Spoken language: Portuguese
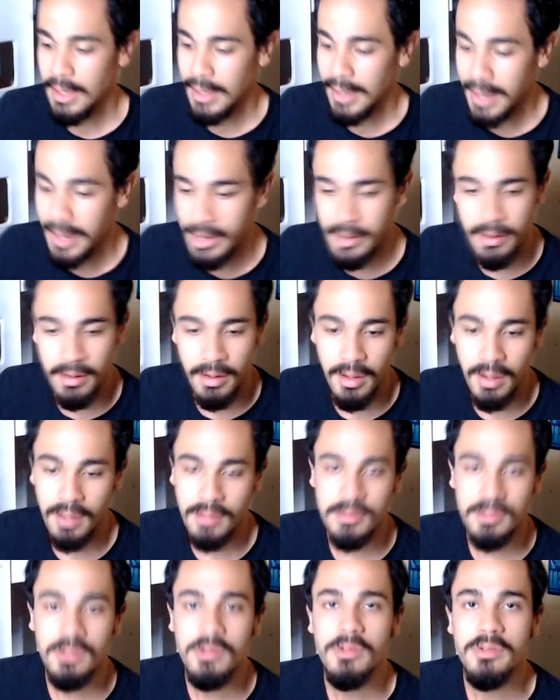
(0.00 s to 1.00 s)
Cara, é,
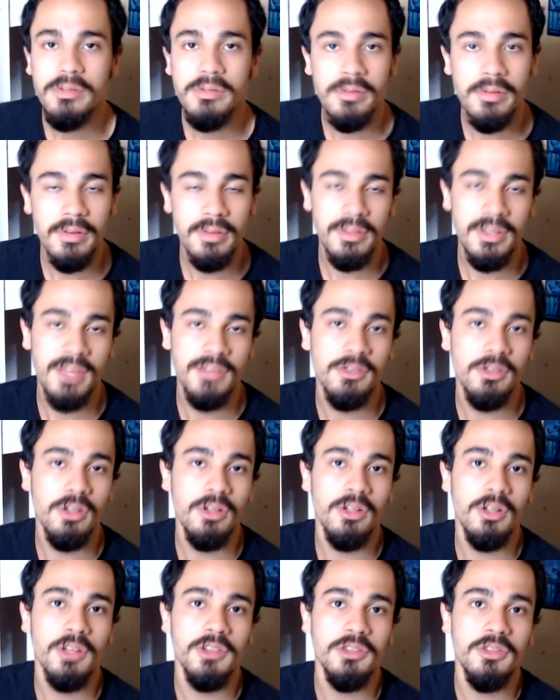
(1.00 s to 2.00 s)
são essas são
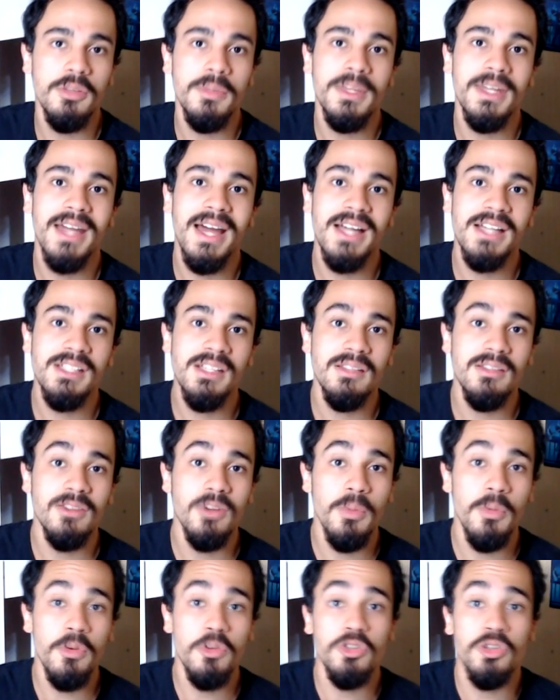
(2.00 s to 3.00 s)
nossas homenagens,
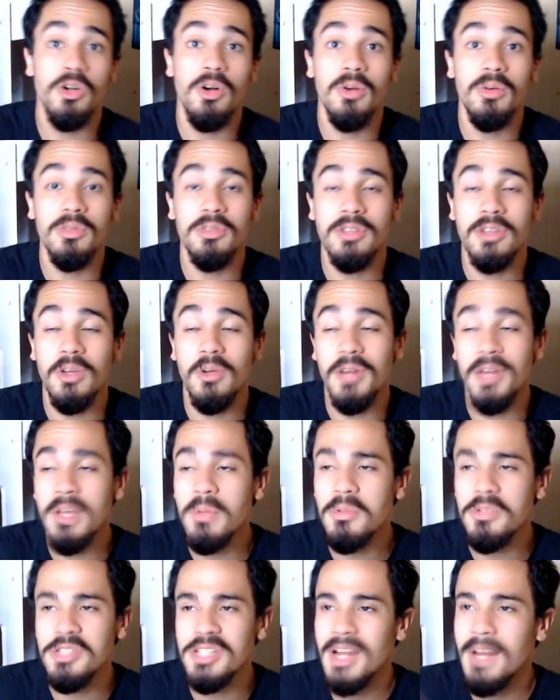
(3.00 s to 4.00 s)
são meus jogos que eu
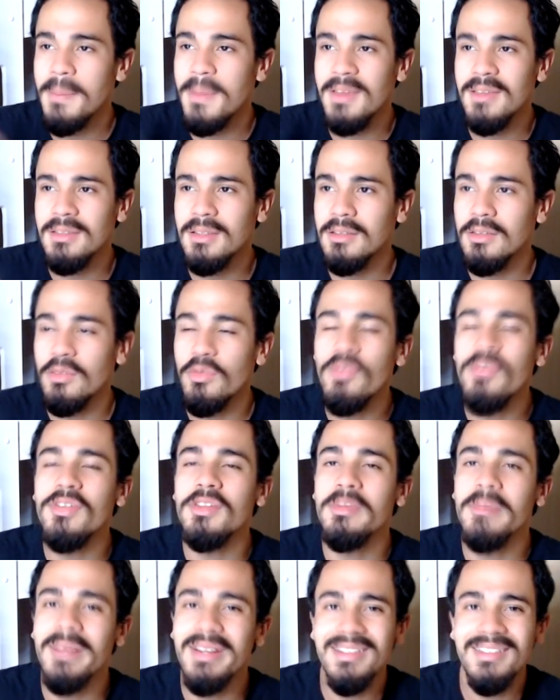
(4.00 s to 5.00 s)
lembro de cabeça. Se eu for
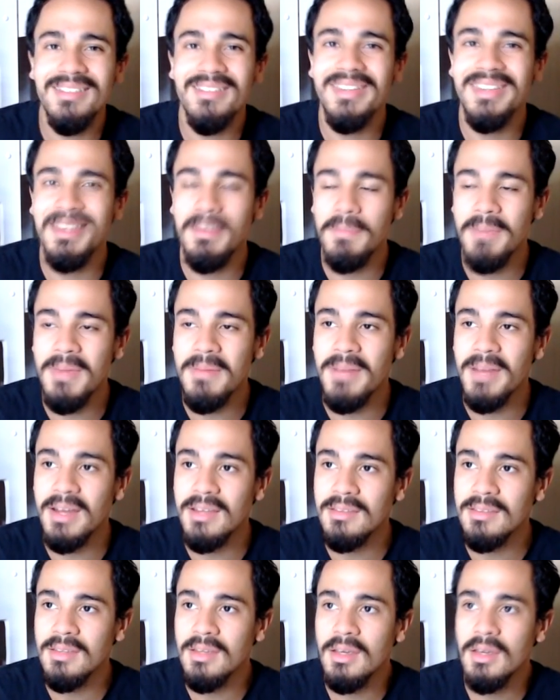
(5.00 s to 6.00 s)
fazer uma lista, vai ter bem
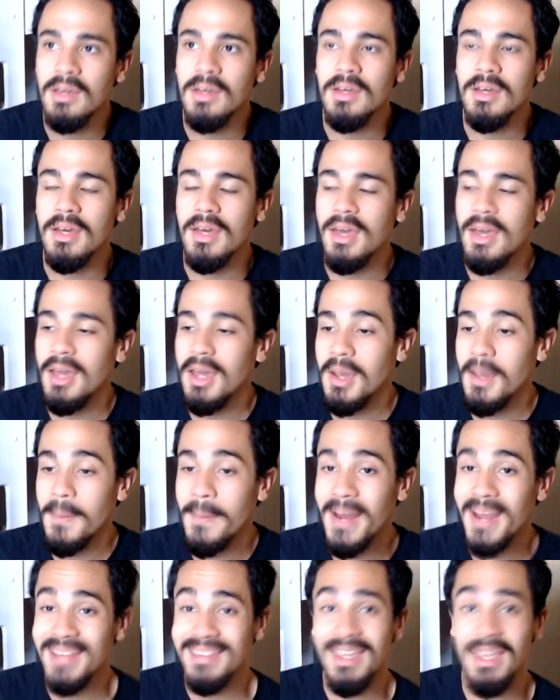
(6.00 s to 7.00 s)
mais. É,
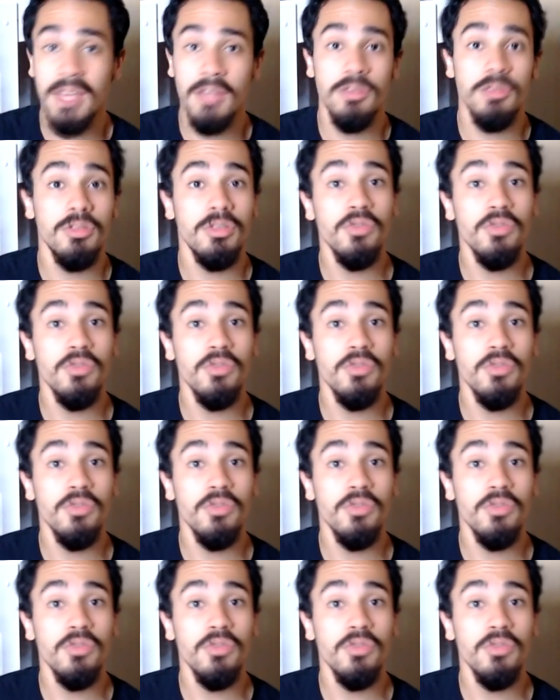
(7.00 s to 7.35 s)
mas é isso.